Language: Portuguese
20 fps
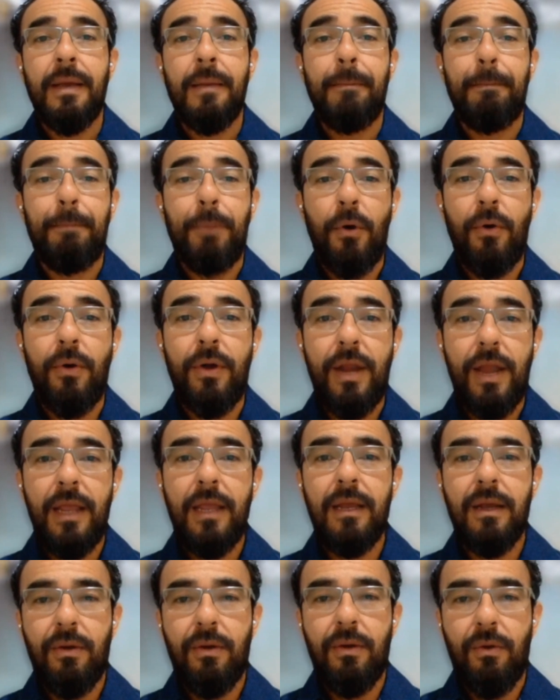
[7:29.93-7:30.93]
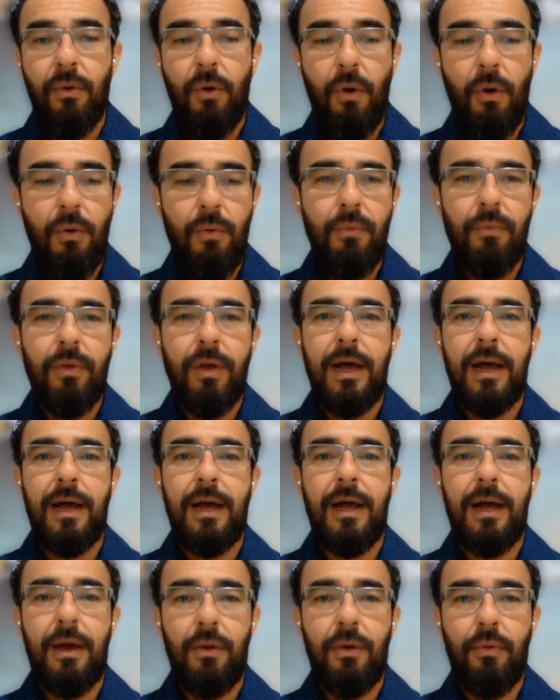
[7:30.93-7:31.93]
Porém, com
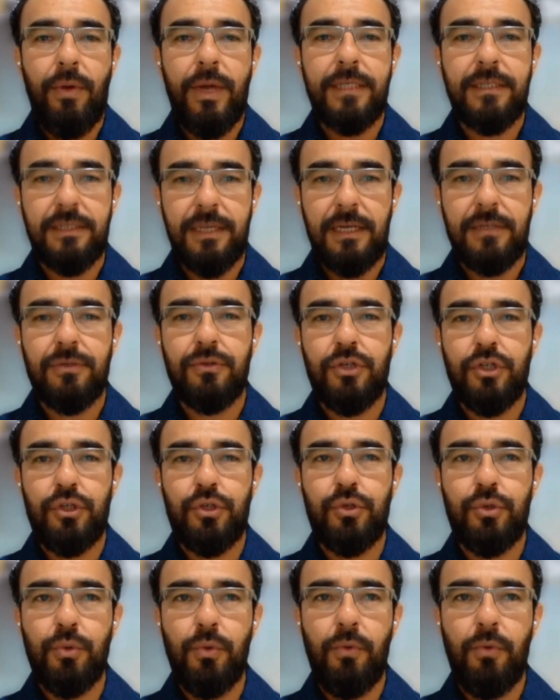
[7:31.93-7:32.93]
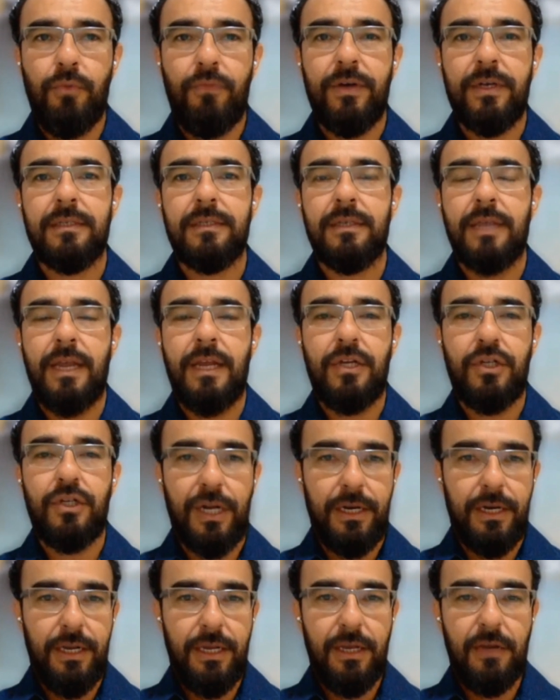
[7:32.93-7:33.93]
a, o excesso de chuvas em
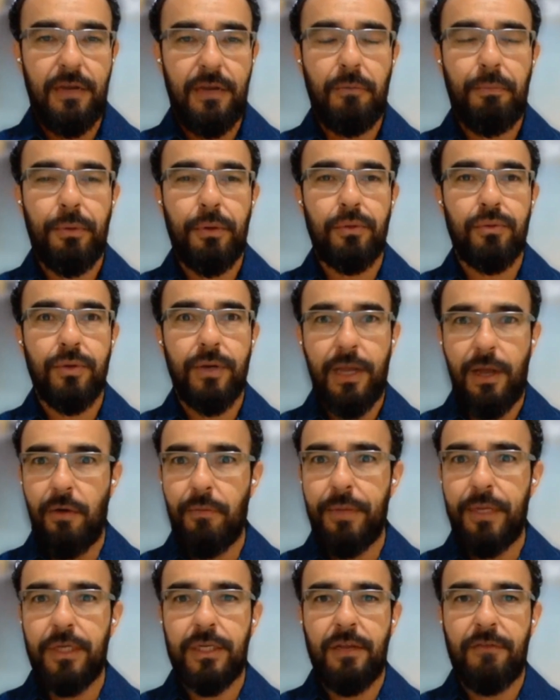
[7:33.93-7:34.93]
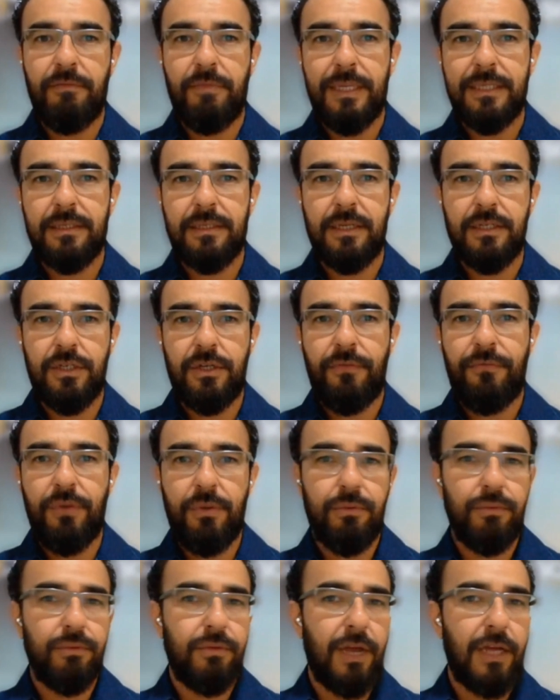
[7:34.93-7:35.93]
janeiro, o produtor realmente teve bastante
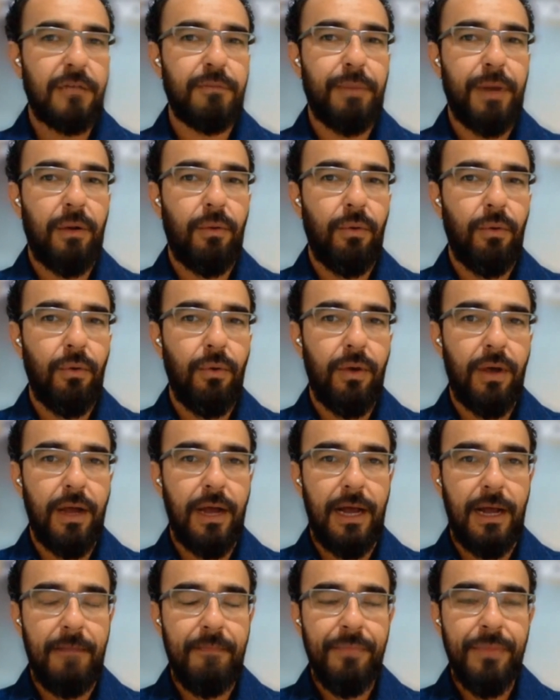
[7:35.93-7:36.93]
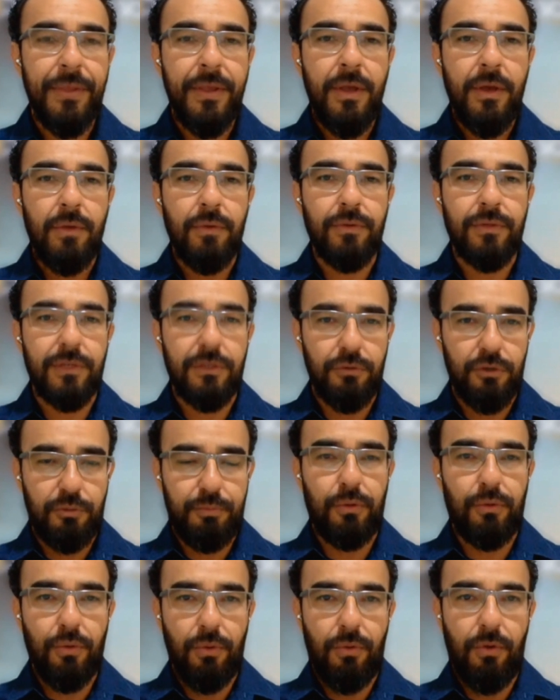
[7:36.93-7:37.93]
dificuldade para colocar os seus
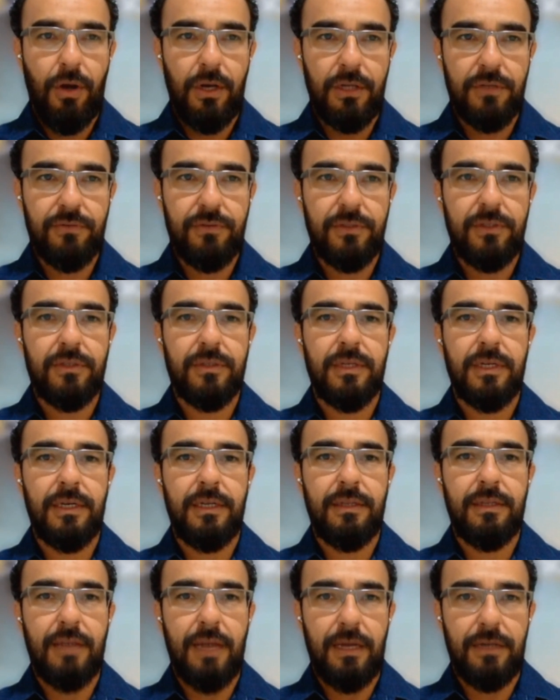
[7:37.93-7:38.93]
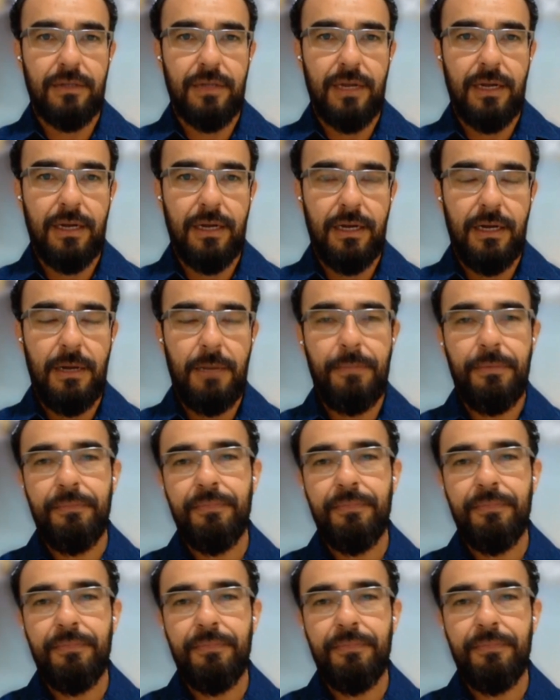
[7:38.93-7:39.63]
protocolos fitossanitários a campo